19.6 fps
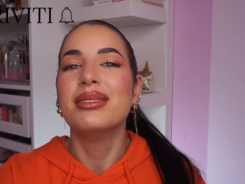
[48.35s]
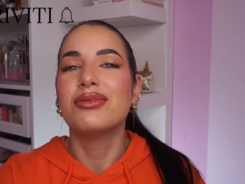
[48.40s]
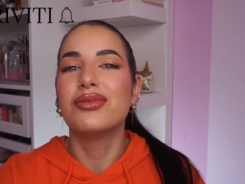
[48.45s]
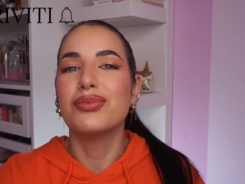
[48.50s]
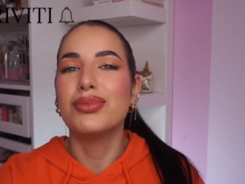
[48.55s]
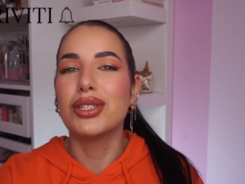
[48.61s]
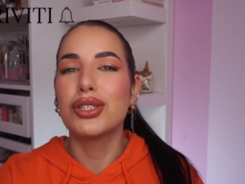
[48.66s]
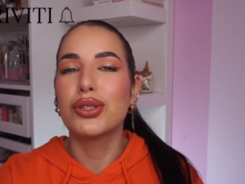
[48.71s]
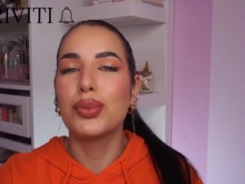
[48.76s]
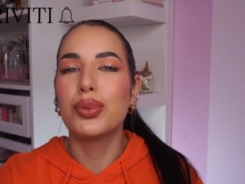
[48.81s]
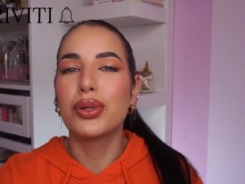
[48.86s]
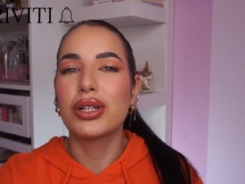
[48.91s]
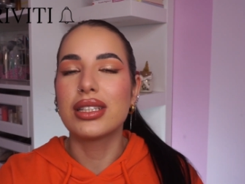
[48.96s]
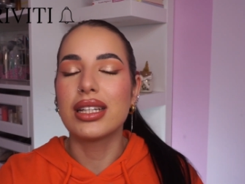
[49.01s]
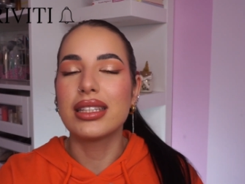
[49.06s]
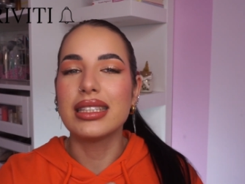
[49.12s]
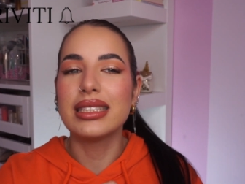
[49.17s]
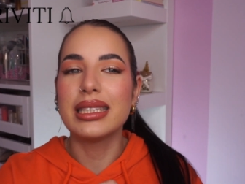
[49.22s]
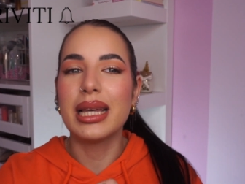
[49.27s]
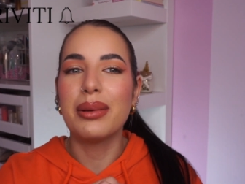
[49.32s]
Mi
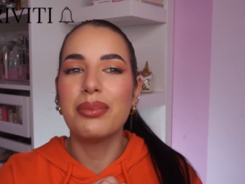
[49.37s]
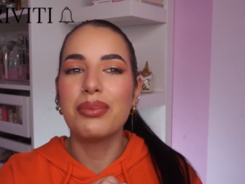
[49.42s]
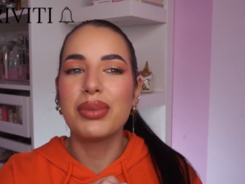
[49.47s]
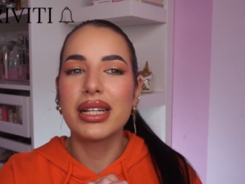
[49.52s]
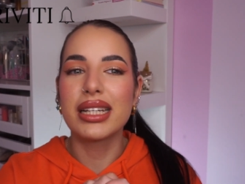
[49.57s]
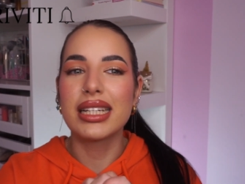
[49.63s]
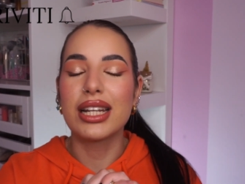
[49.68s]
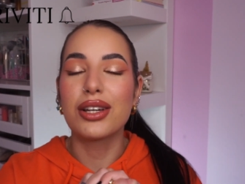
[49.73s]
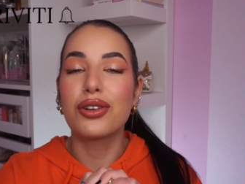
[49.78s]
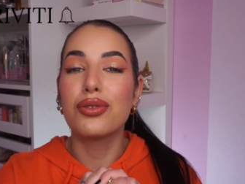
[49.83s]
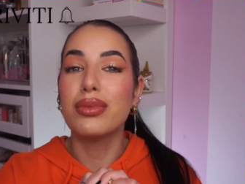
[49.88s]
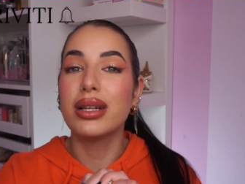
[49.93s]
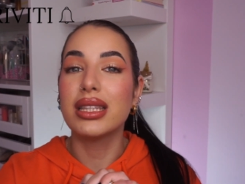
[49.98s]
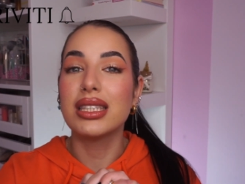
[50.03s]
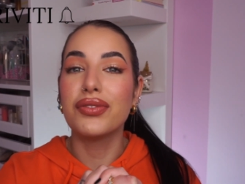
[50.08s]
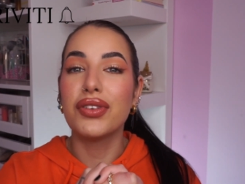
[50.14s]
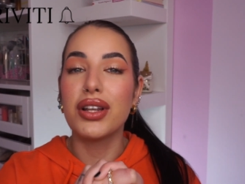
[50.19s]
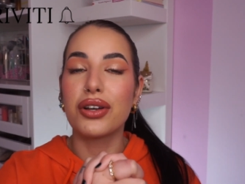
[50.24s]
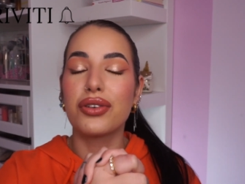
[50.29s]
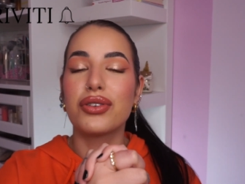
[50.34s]
supportate sempre, anche nei commenti
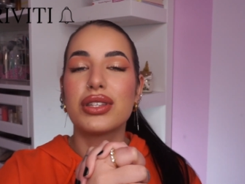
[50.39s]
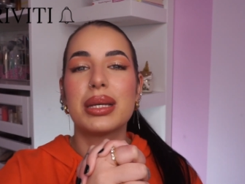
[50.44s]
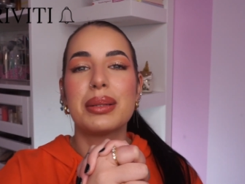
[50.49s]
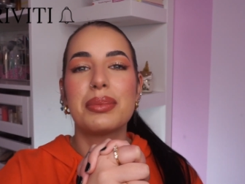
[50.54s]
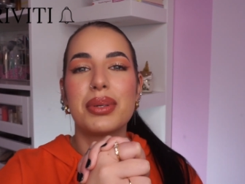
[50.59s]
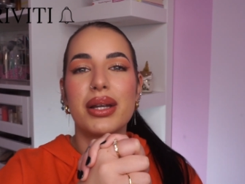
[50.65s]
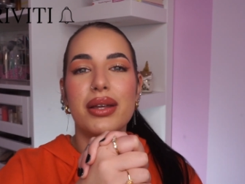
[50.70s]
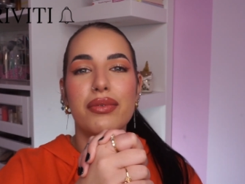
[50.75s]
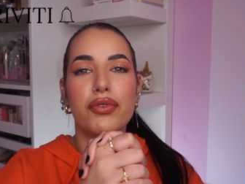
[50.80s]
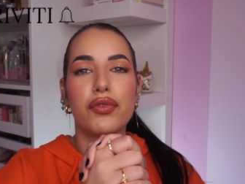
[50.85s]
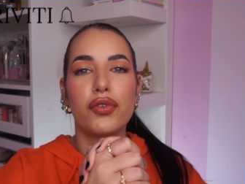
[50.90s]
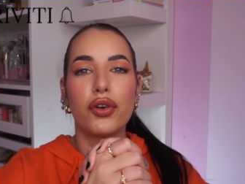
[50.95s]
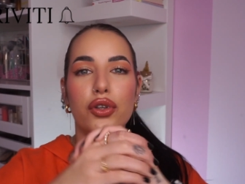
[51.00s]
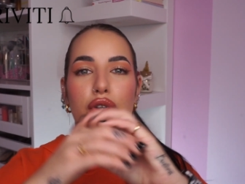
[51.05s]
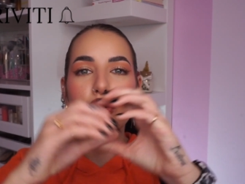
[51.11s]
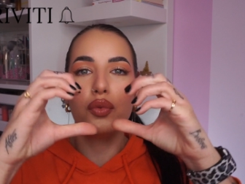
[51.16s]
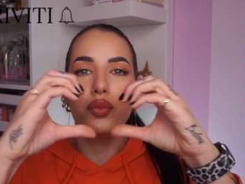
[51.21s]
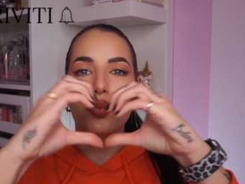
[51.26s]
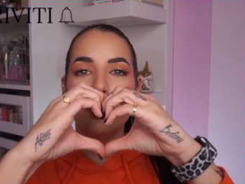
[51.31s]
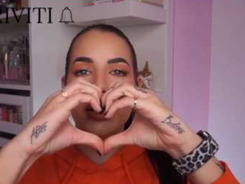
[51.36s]
vi leggo sempre, vi
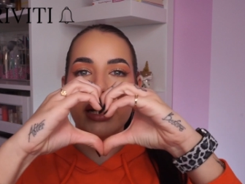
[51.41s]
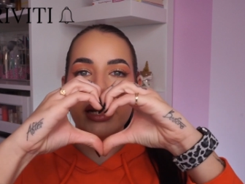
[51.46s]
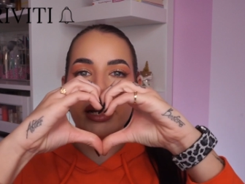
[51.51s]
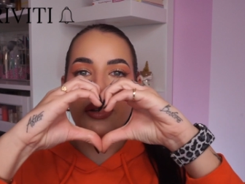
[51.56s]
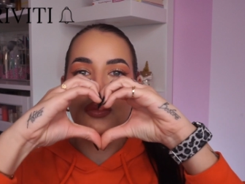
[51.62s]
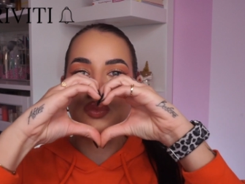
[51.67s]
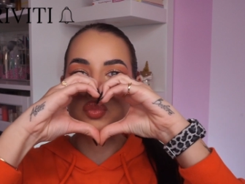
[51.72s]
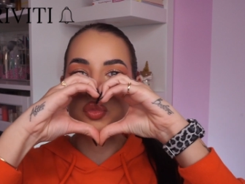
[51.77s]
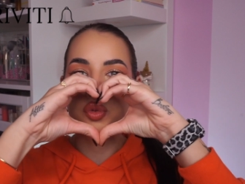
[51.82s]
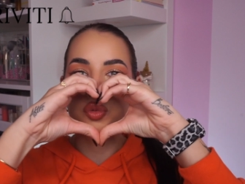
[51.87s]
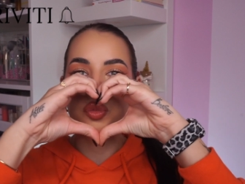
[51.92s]
voglio bene.